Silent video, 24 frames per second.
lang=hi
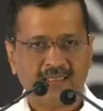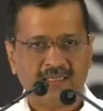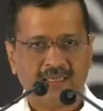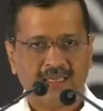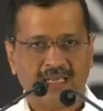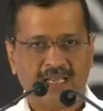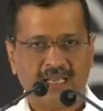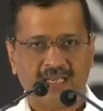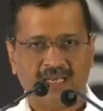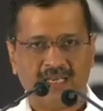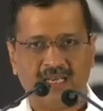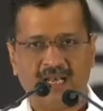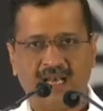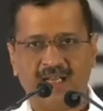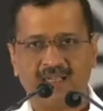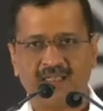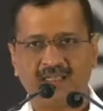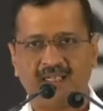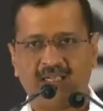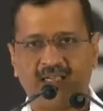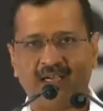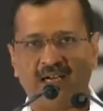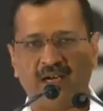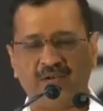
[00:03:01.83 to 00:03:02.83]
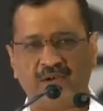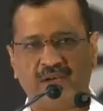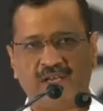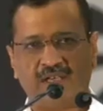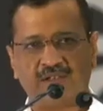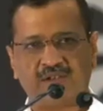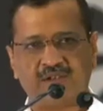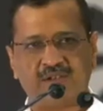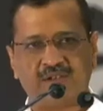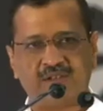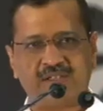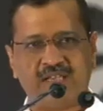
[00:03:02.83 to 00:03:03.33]
ऐलान कर रहा हूं एक तो
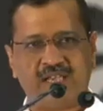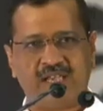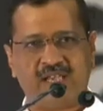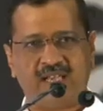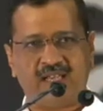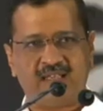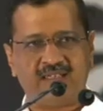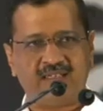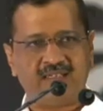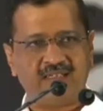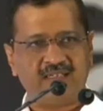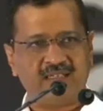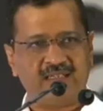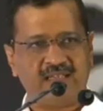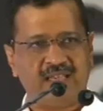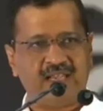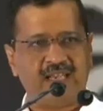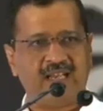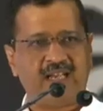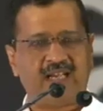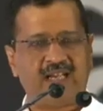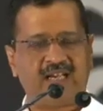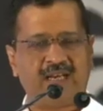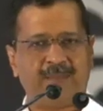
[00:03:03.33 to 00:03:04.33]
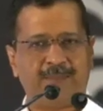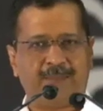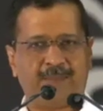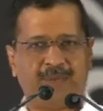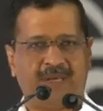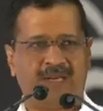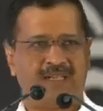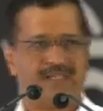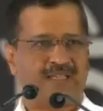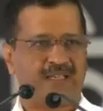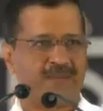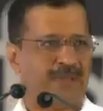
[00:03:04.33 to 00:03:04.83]
ये एक अप्रैल
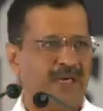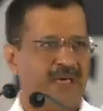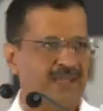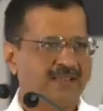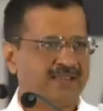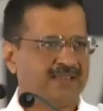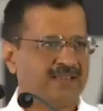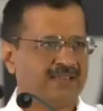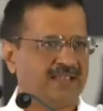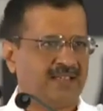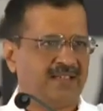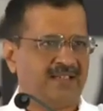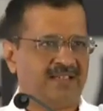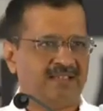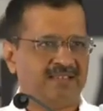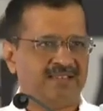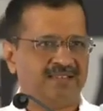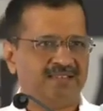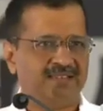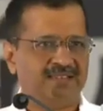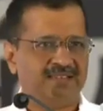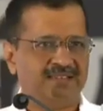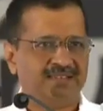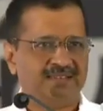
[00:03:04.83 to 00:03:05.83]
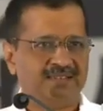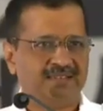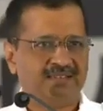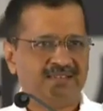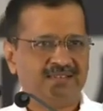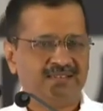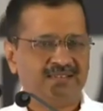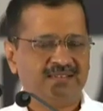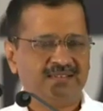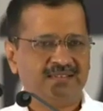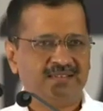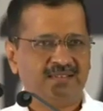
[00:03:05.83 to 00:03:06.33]
के बाद से
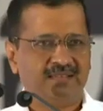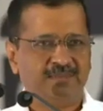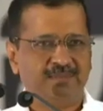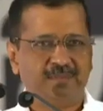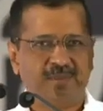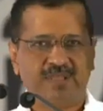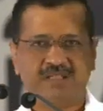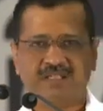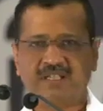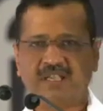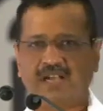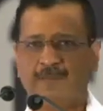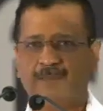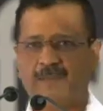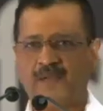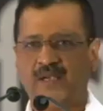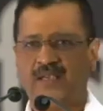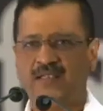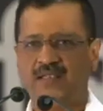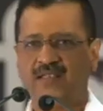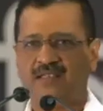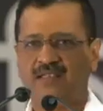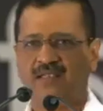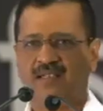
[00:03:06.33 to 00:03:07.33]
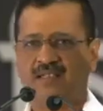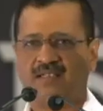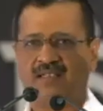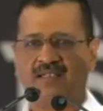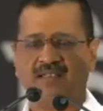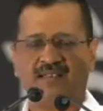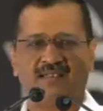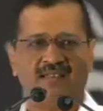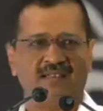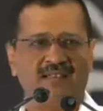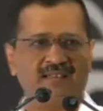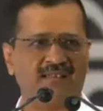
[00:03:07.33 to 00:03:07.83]
पंजाब के अंदर किसी
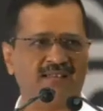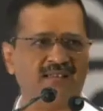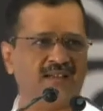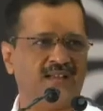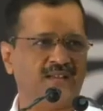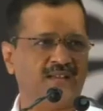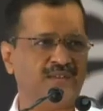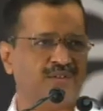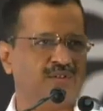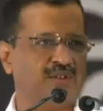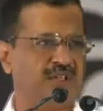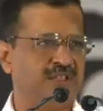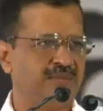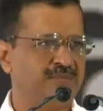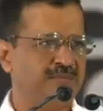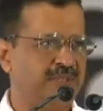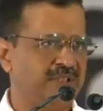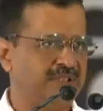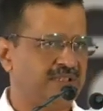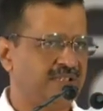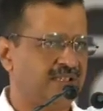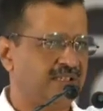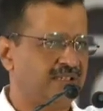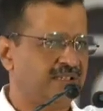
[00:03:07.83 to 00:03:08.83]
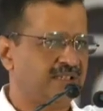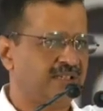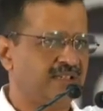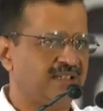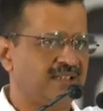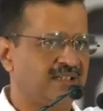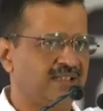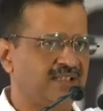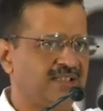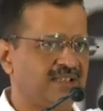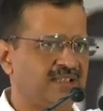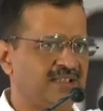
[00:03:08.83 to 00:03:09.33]
किसान को आत्महत्या नहीं करने
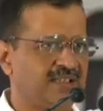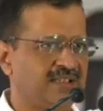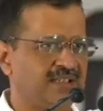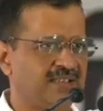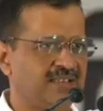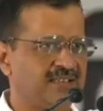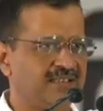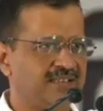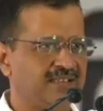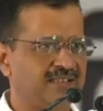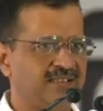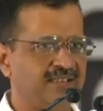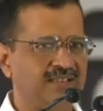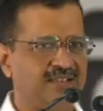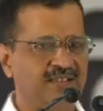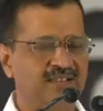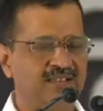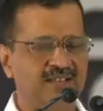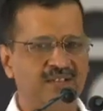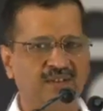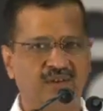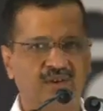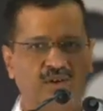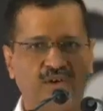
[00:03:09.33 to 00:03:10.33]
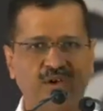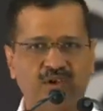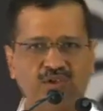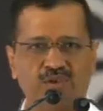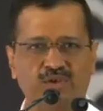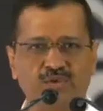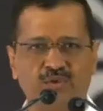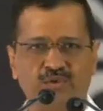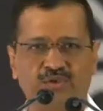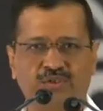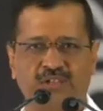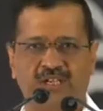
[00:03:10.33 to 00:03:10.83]
देंगे और
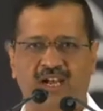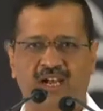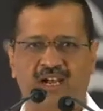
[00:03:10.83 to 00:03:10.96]
दूसरा